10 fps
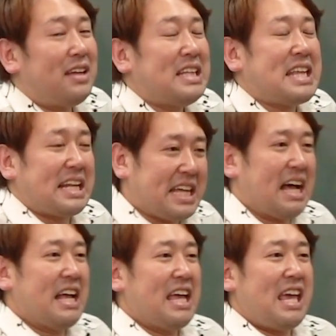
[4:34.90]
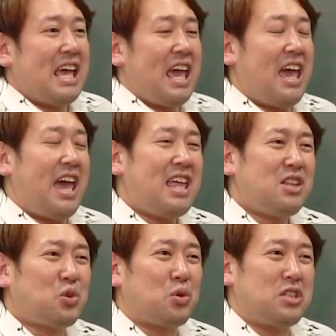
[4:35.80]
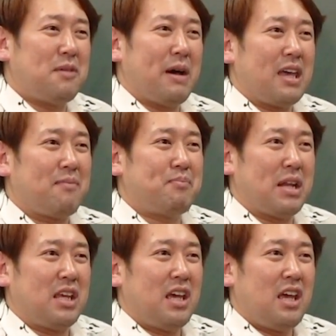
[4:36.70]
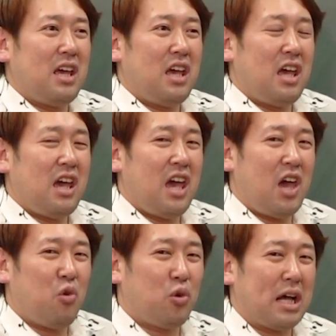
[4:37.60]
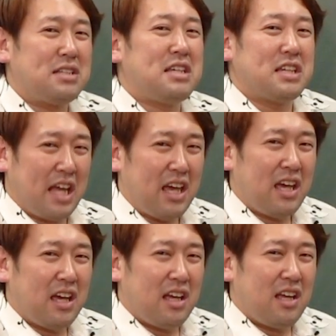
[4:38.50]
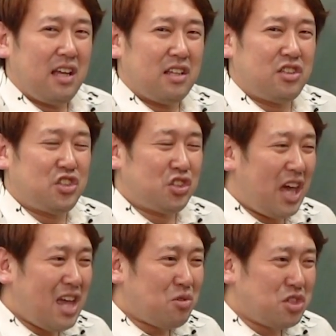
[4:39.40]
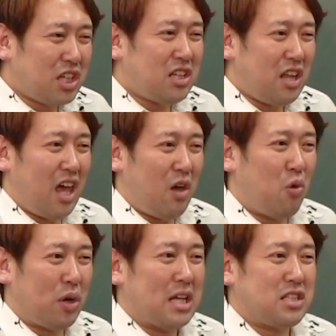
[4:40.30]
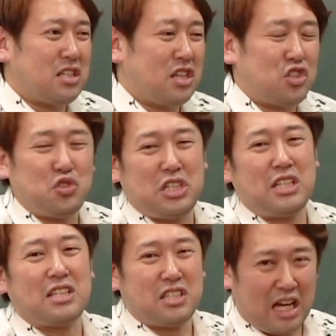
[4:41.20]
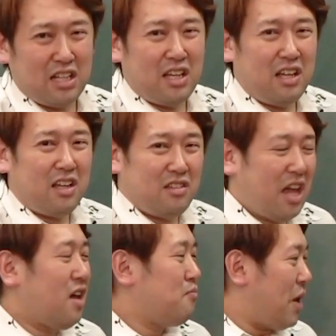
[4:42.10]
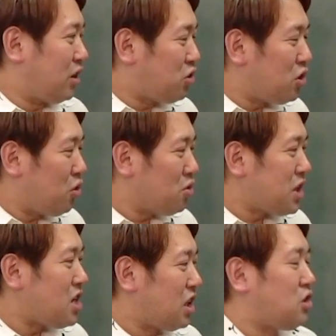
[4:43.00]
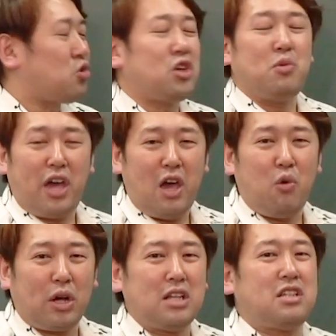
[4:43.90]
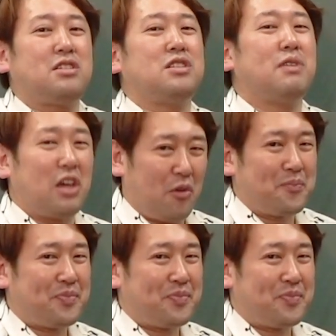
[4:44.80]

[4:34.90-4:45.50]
たださ、円といえばやっぱり、平方完成じゃない？図形と式って平方完成して中心出すじゃん。ベクトル方程式って時も平方完成するわけよ。